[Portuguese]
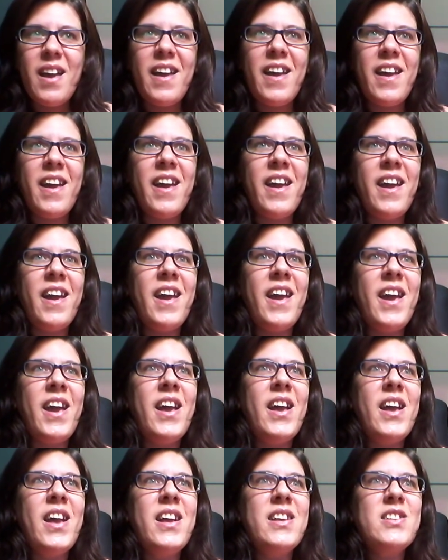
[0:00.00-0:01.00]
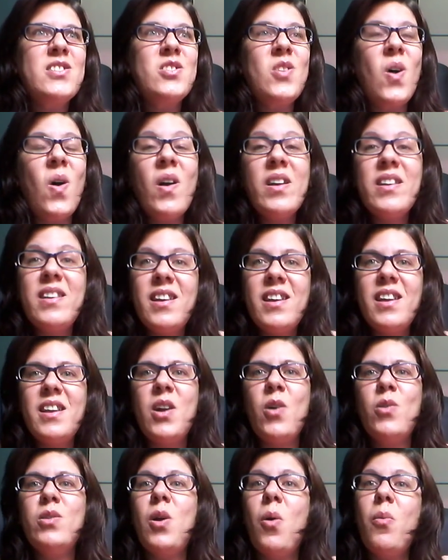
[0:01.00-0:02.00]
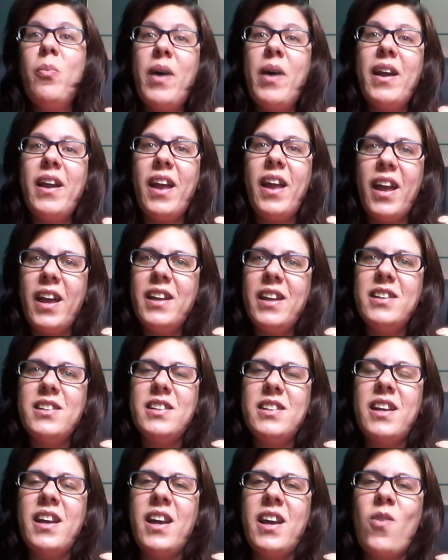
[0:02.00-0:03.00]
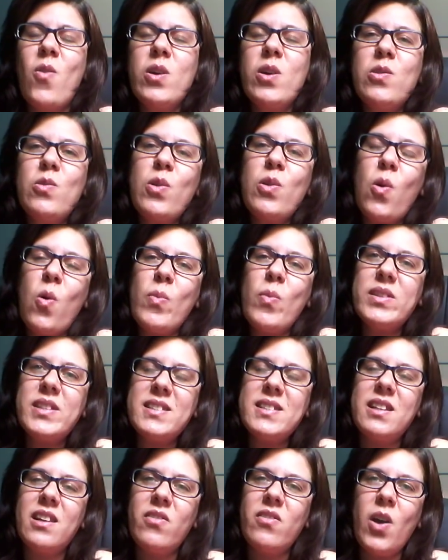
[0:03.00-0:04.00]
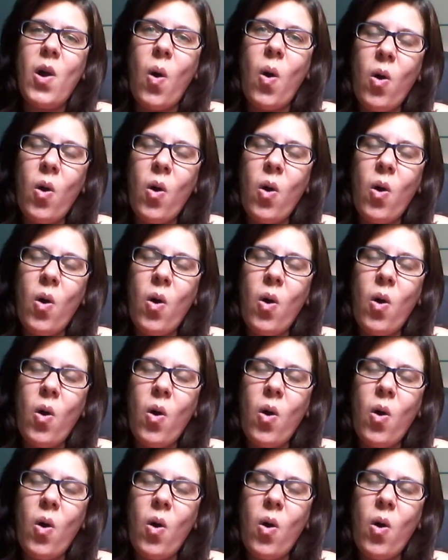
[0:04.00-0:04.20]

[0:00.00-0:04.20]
É, só que eu não parei, é, quando eu comecei a escrever